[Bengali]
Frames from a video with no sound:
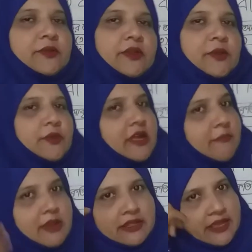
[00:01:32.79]
করে ওনার
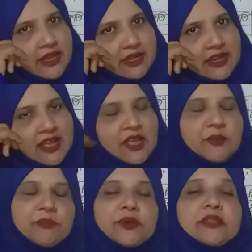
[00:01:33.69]
মাথায় একটা
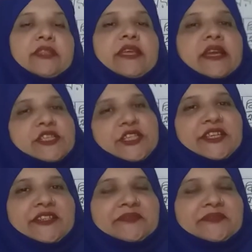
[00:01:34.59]
বুদ্ধি আসে